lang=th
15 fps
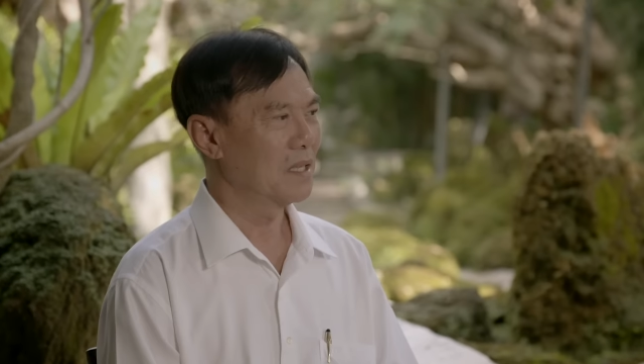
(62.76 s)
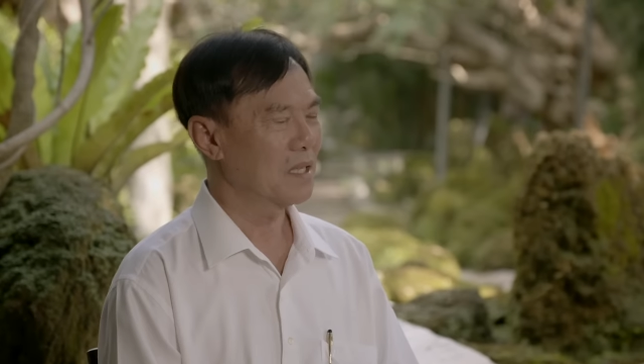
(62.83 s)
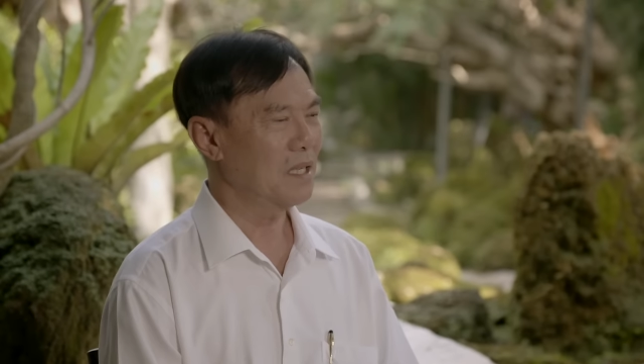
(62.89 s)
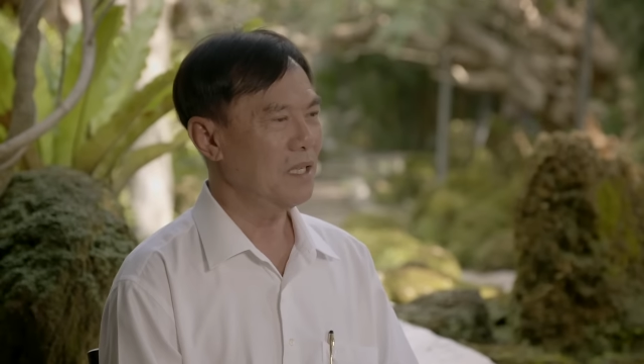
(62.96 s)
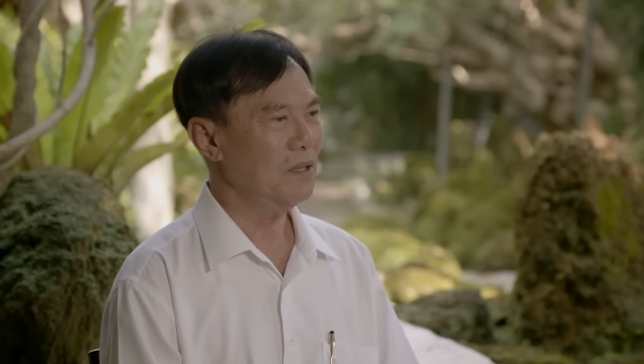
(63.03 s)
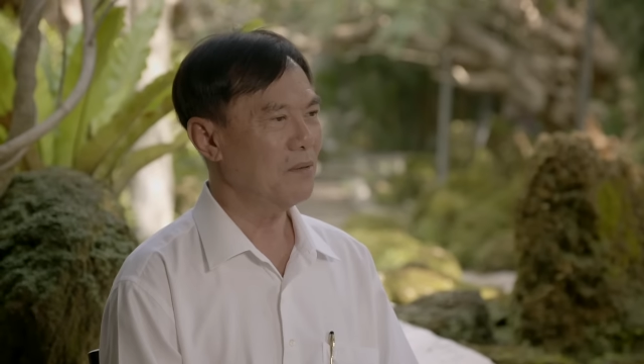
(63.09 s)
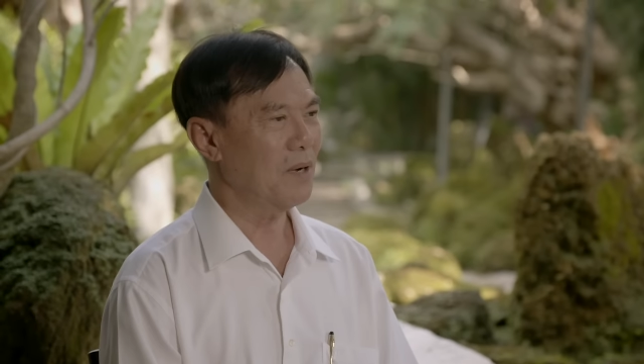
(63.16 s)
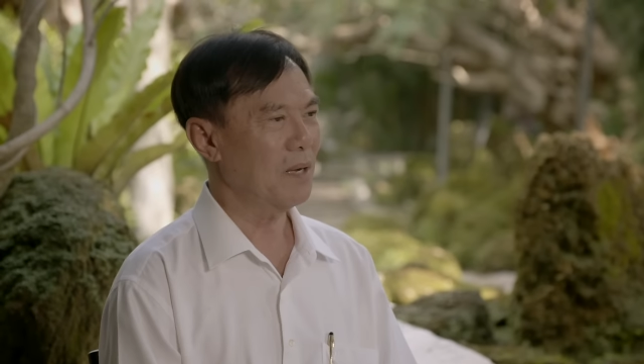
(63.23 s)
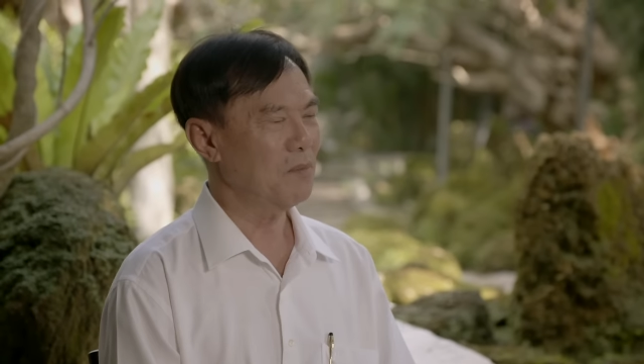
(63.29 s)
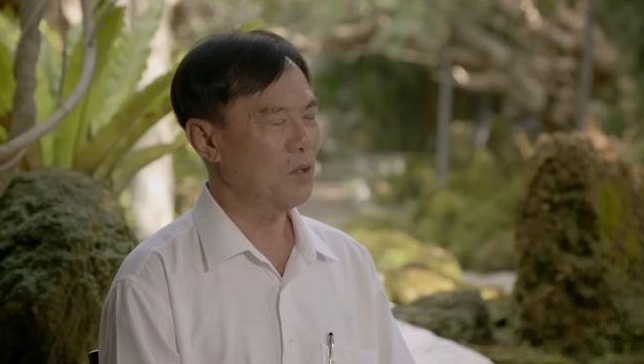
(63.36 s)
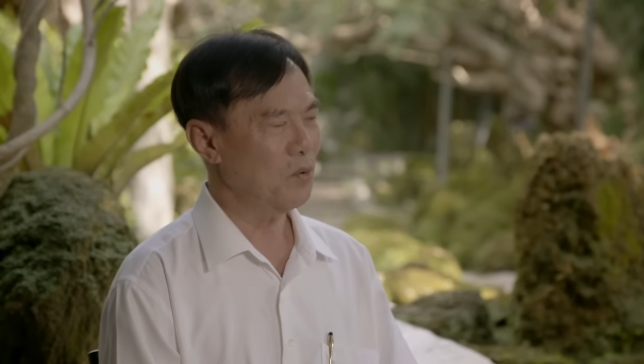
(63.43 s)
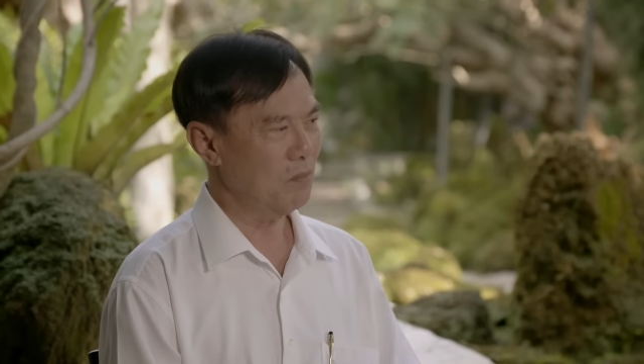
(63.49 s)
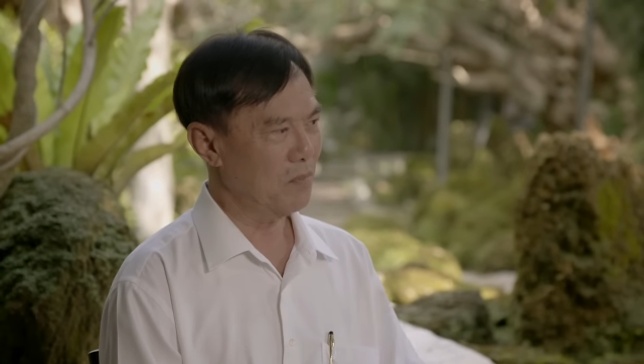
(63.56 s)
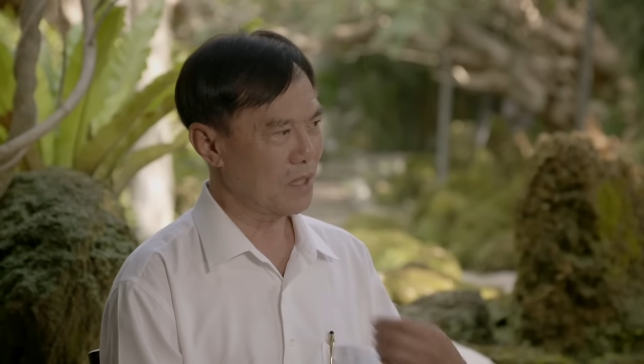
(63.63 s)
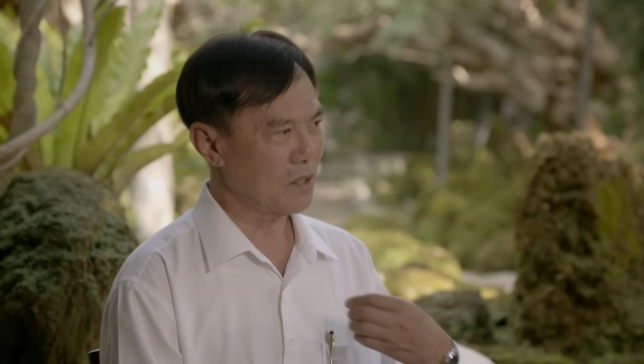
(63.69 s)
ตอนนี้ควา
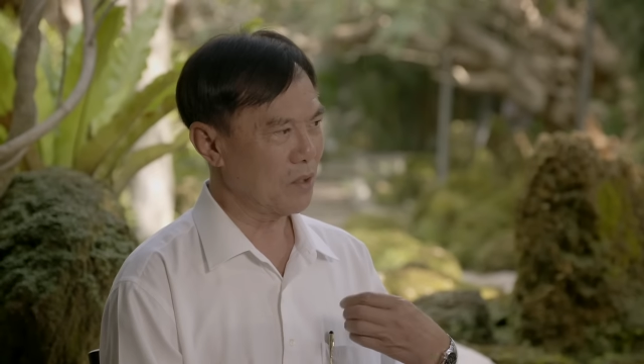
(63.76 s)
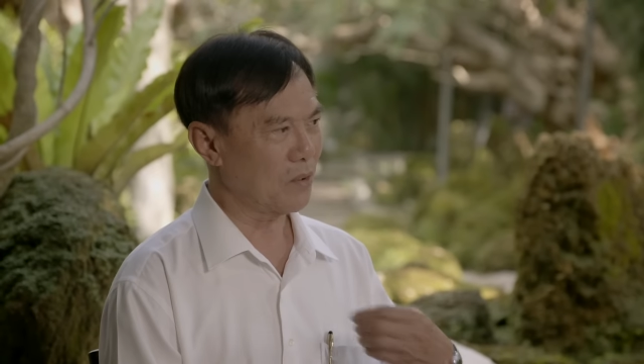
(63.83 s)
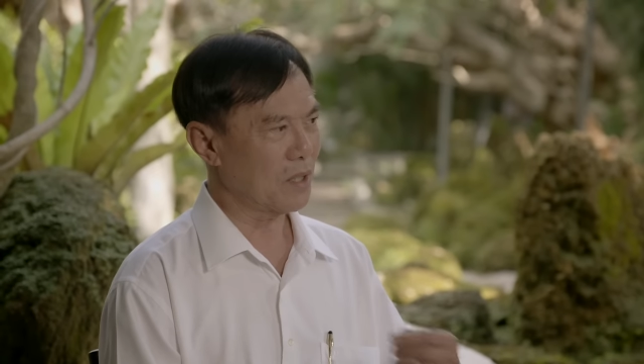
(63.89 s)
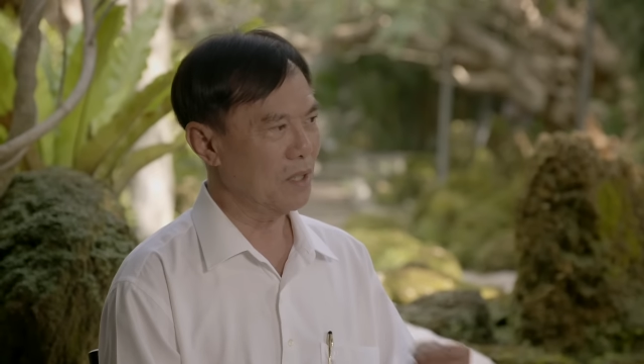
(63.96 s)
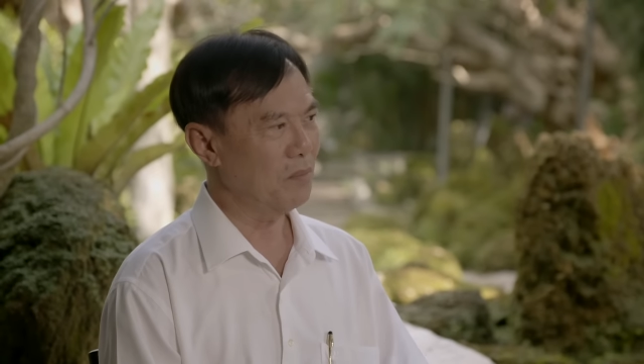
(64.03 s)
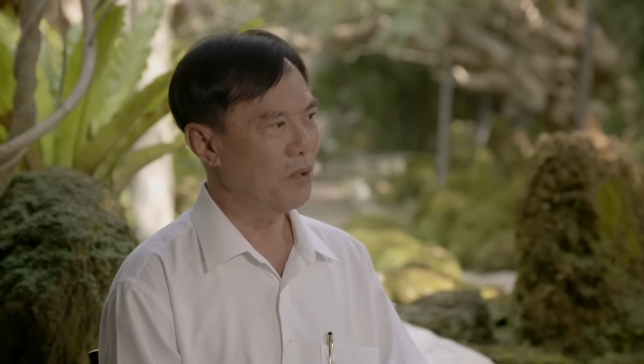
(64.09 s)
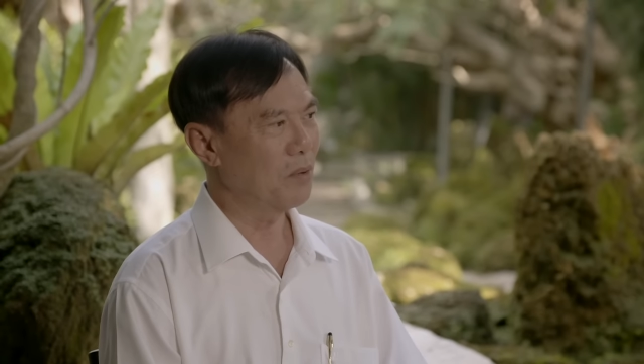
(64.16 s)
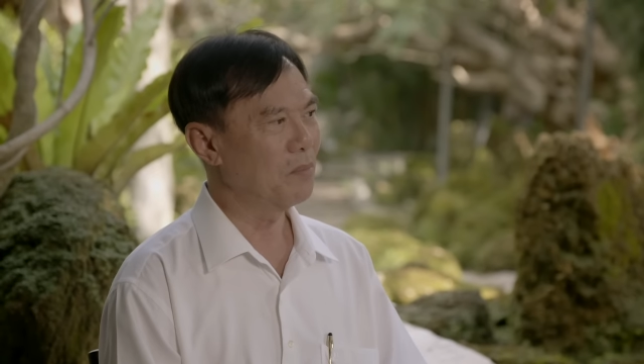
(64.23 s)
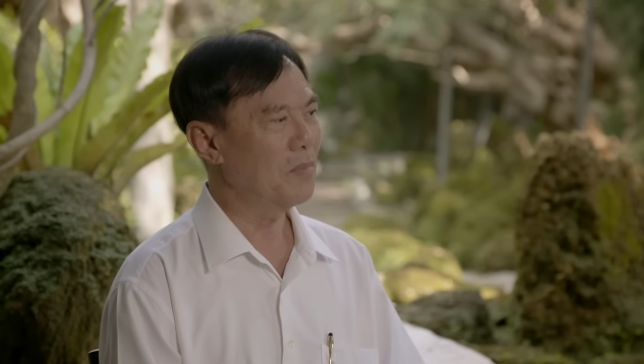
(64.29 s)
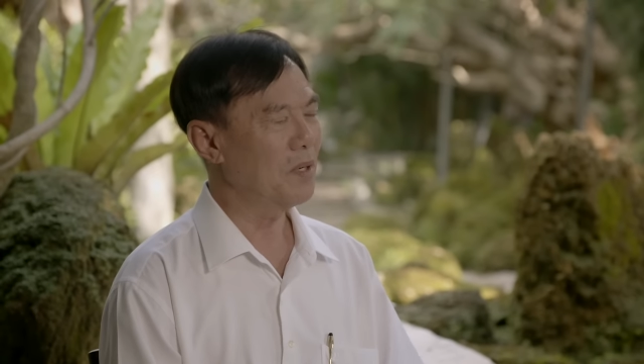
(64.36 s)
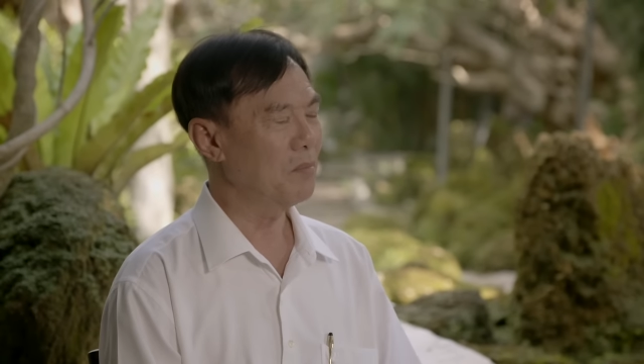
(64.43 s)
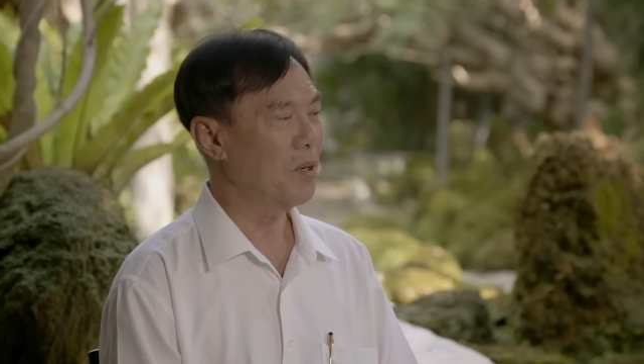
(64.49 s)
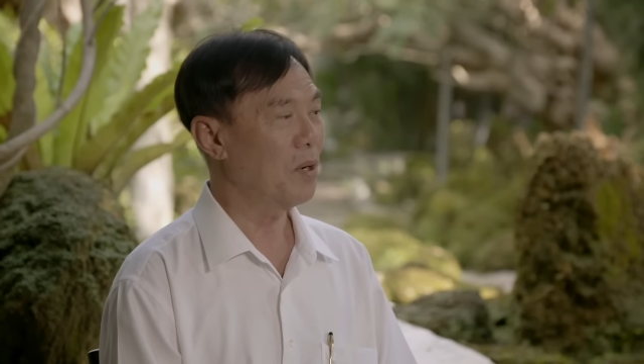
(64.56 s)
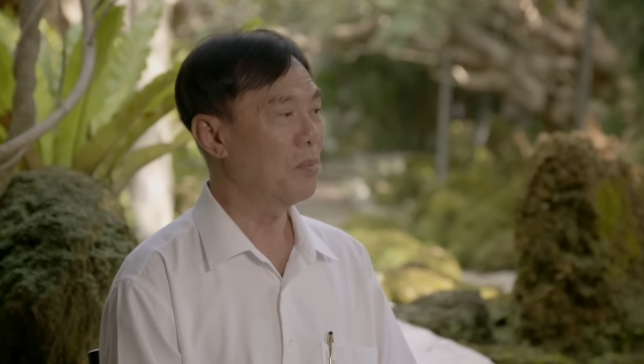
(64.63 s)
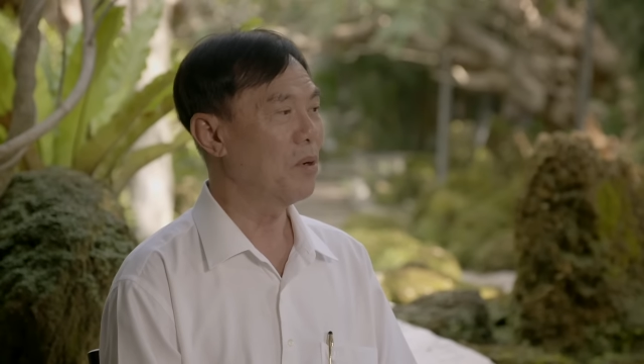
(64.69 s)
มทุกข์มาตกที่ผม
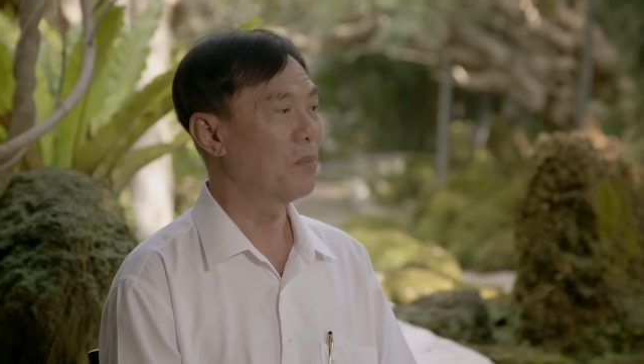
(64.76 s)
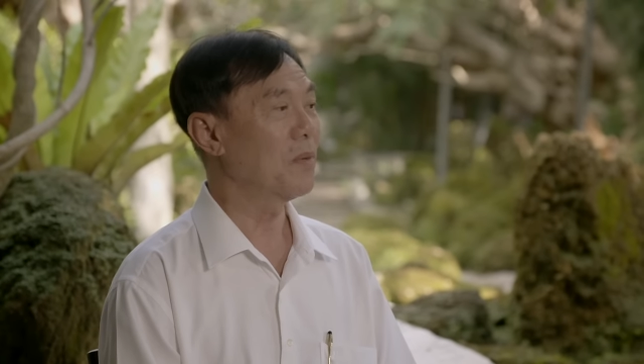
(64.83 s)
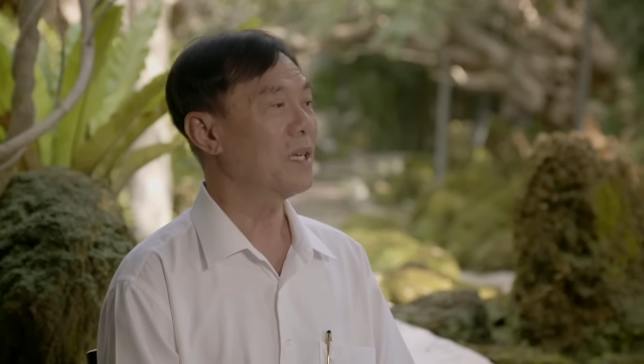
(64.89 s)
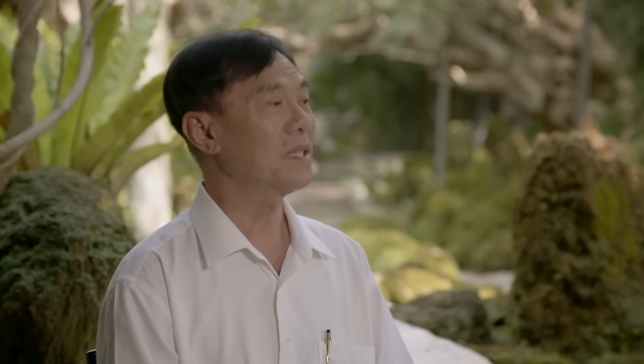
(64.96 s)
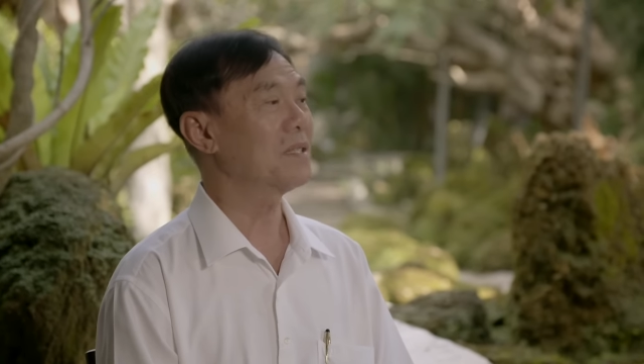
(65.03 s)
เพราะผมเก